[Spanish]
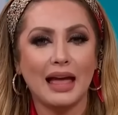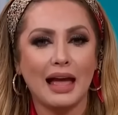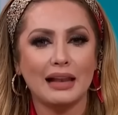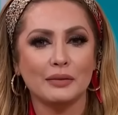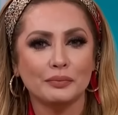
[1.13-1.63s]

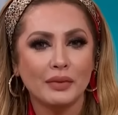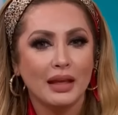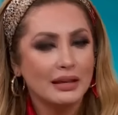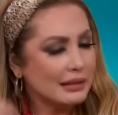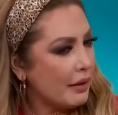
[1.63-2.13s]
tal?
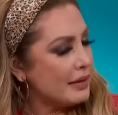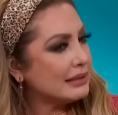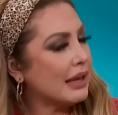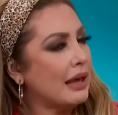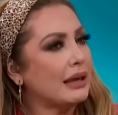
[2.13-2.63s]

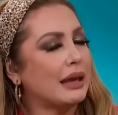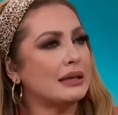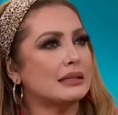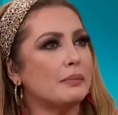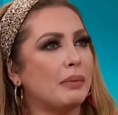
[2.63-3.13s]
¿Sabes qué,
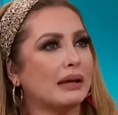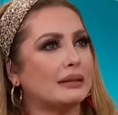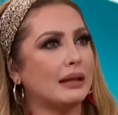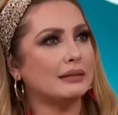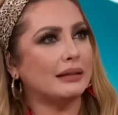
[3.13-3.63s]
es
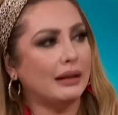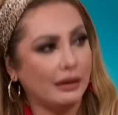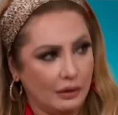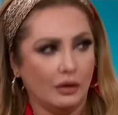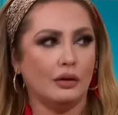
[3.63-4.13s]

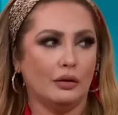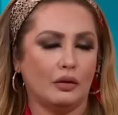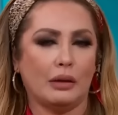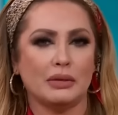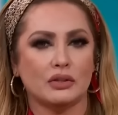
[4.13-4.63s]
impactante?
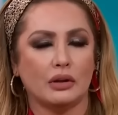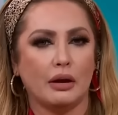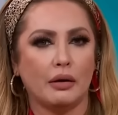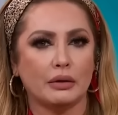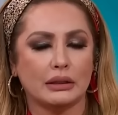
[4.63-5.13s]
Lo que
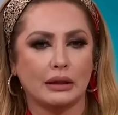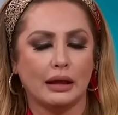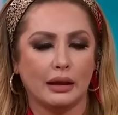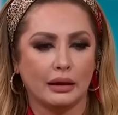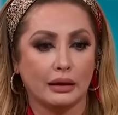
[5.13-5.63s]
mencionaba
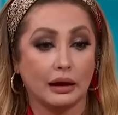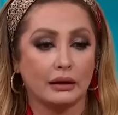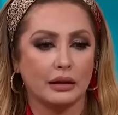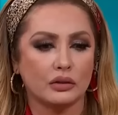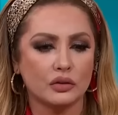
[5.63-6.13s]
ahorita eh,
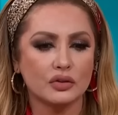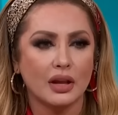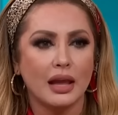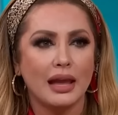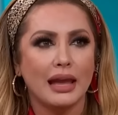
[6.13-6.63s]
Carlitos.
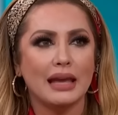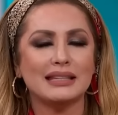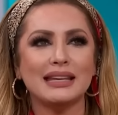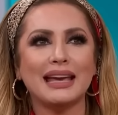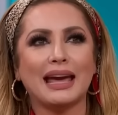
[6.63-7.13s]

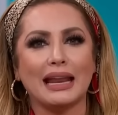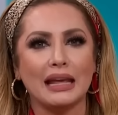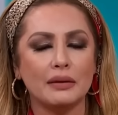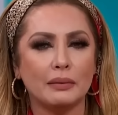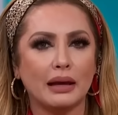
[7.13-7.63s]
Es
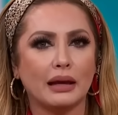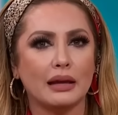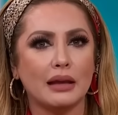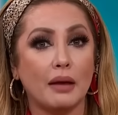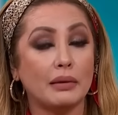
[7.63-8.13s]
increíble que
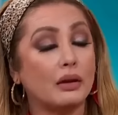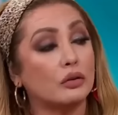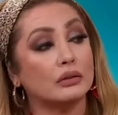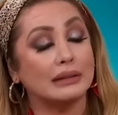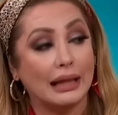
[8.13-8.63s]
ella hable
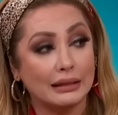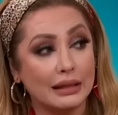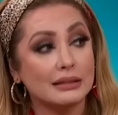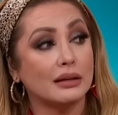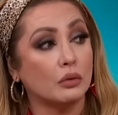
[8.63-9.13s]
con
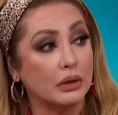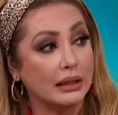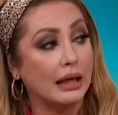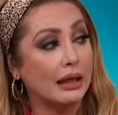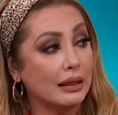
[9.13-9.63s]
tanta
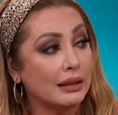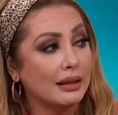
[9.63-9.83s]
seguridad